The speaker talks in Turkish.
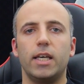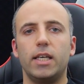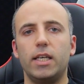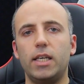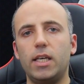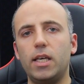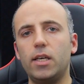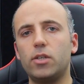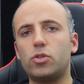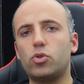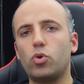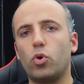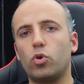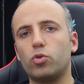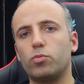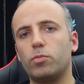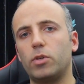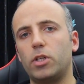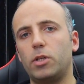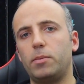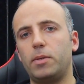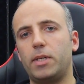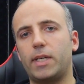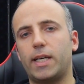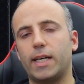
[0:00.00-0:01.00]
İyi
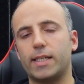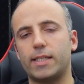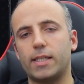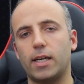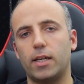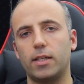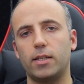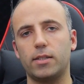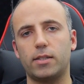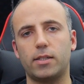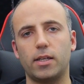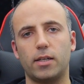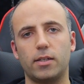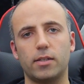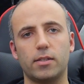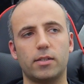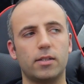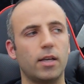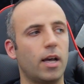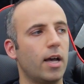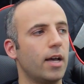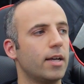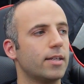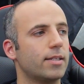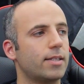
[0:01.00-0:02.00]
soğutmalı bir kasa alırsanız
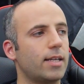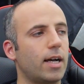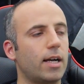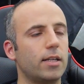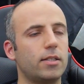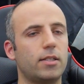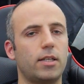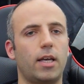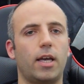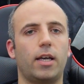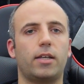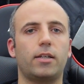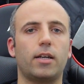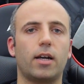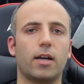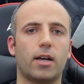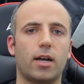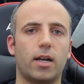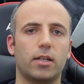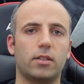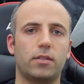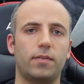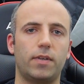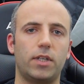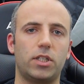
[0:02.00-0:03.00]
sadece ekran
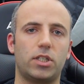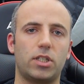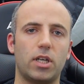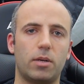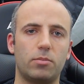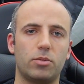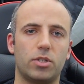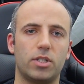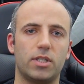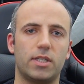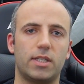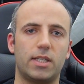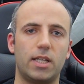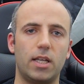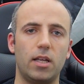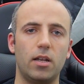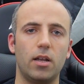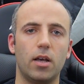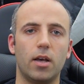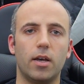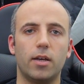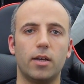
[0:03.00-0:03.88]
kartı ve işlemciniz değil